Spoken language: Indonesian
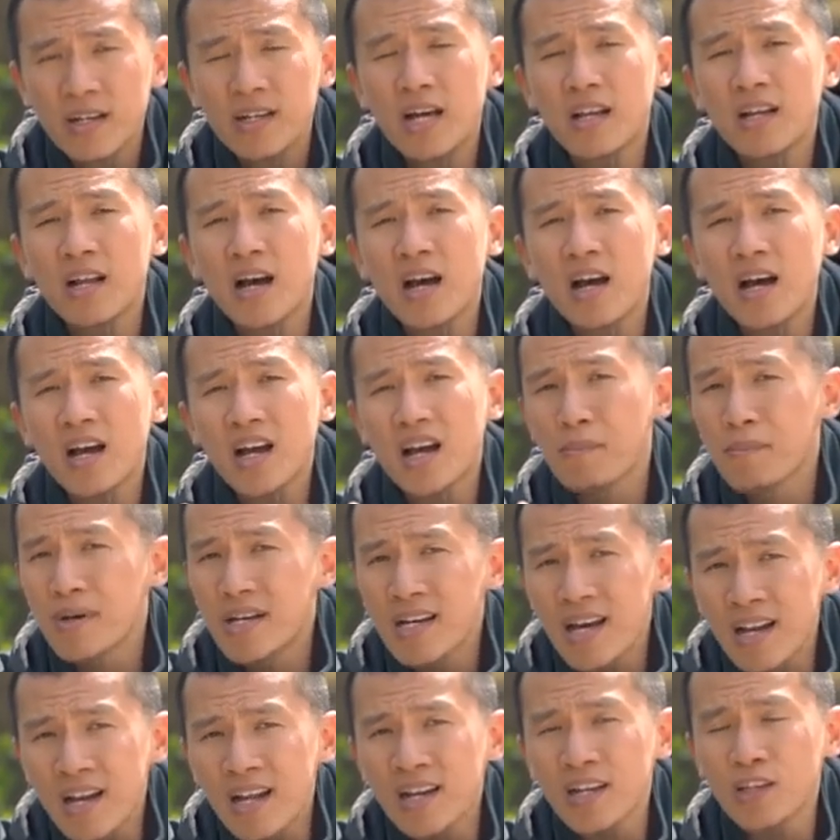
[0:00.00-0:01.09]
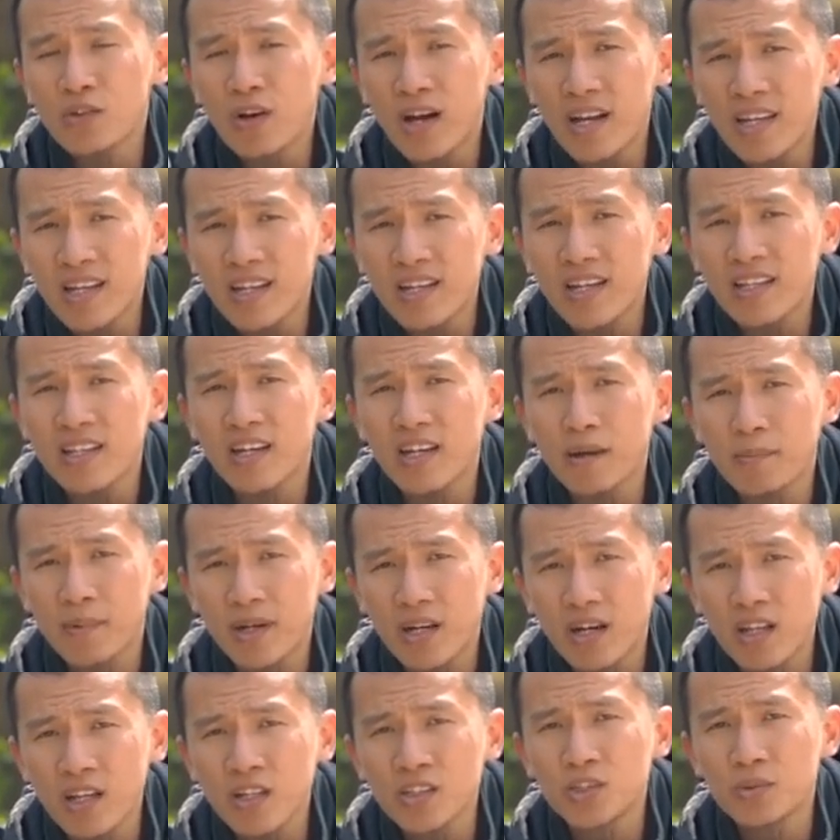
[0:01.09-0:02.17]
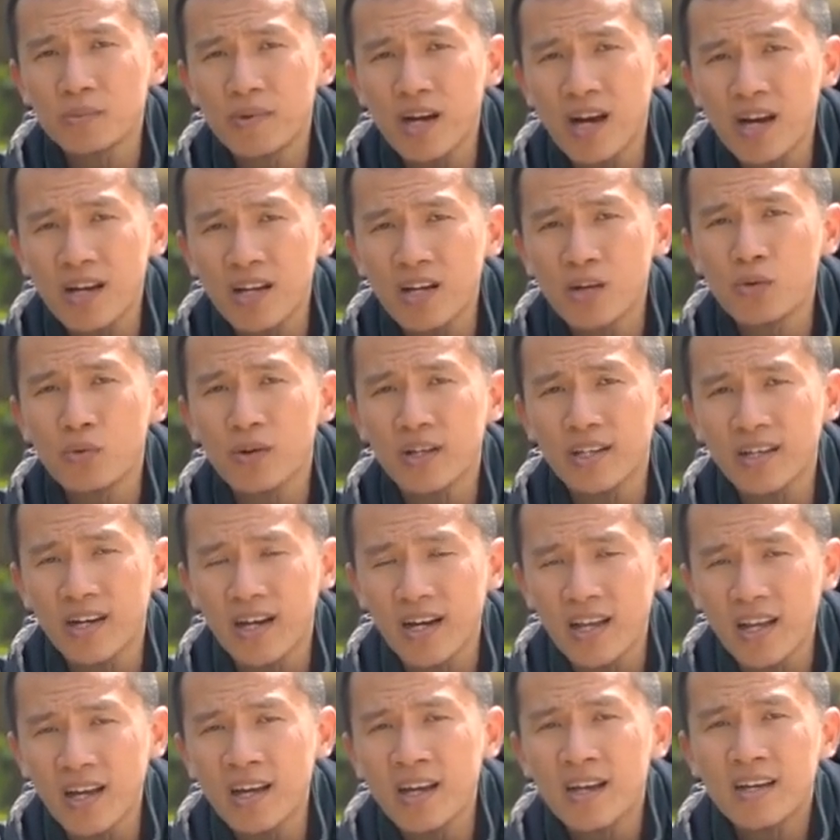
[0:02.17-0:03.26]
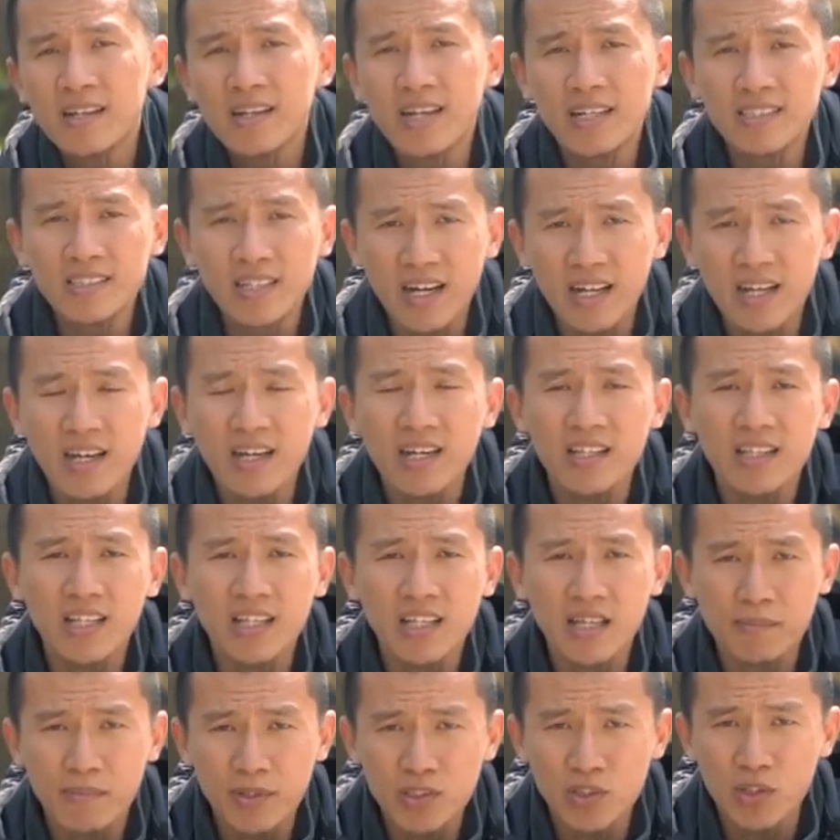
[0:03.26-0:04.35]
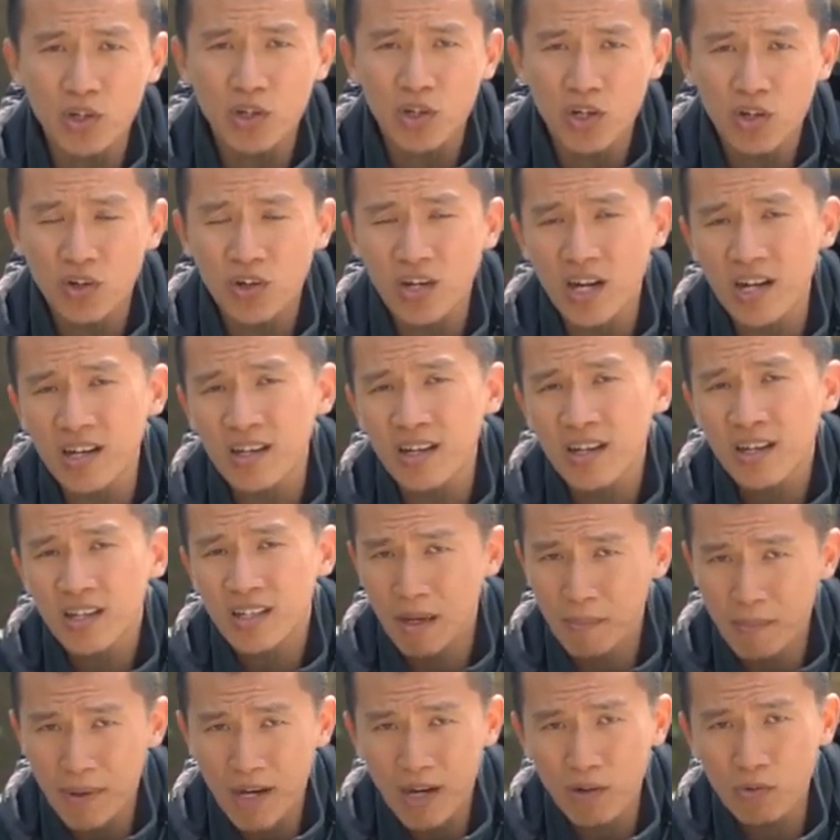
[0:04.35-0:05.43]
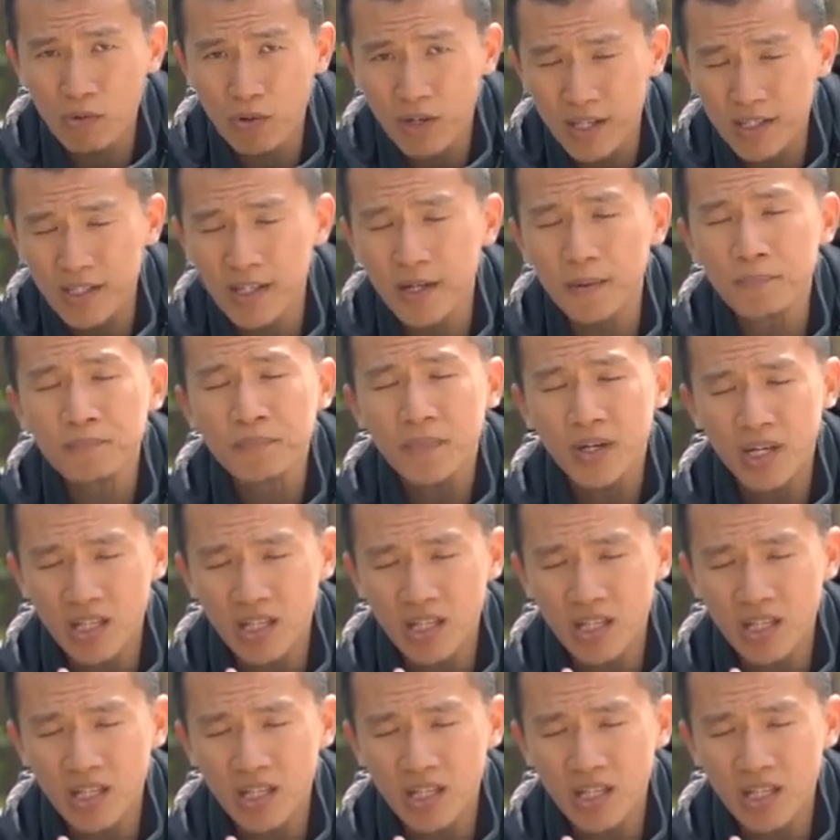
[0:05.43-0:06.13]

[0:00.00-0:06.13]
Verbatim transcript: Dan kebenaran itu hanya datang daripada Allah Subhanahu wa taala dan janganlah kita termasuk orang-orang yang meragukannya.